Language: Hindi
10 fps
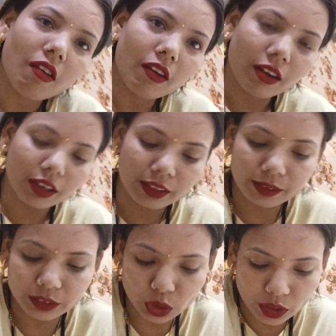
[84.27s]
और
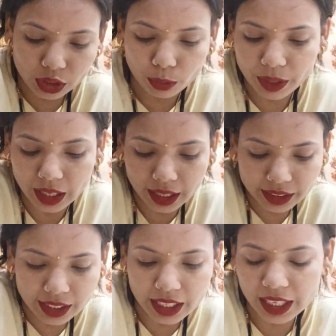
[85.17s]
छोले तो भिगा
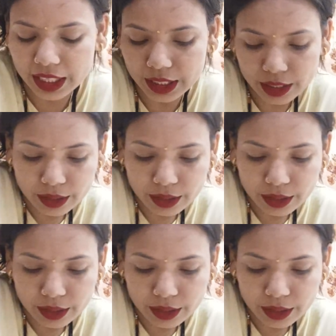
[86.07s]
दिए हैं